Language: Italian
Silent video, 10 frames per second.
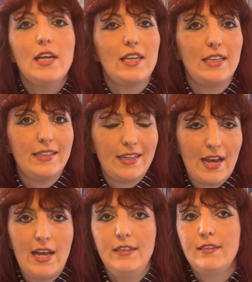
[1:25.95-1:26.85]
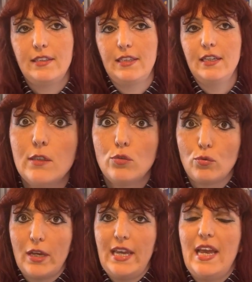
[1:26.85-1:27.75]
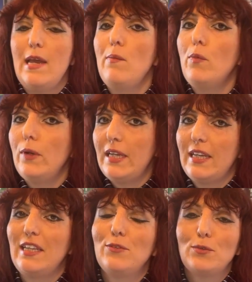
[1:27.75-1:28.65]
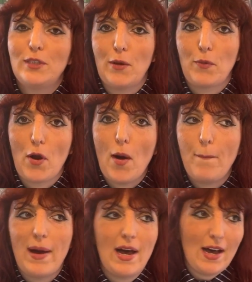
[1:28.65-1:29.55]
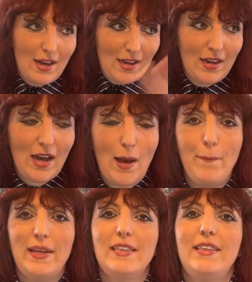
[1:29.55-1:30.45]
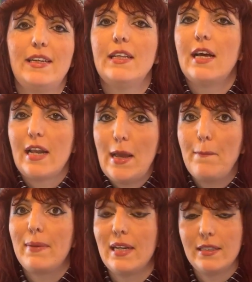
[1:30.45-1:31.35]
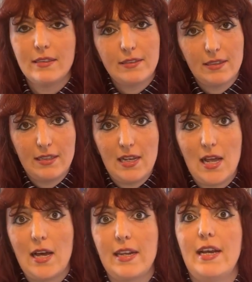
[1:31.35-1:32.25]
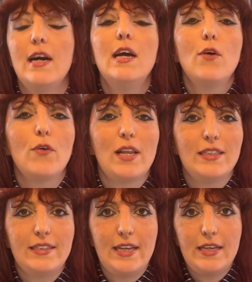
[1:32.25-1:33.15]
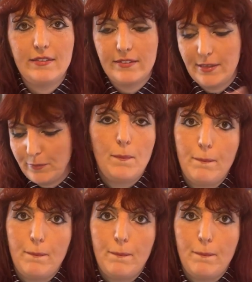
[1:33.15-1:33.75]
indiretti, suoi emuli in tutta Europa a partire da Rembrandt nell'area olandese.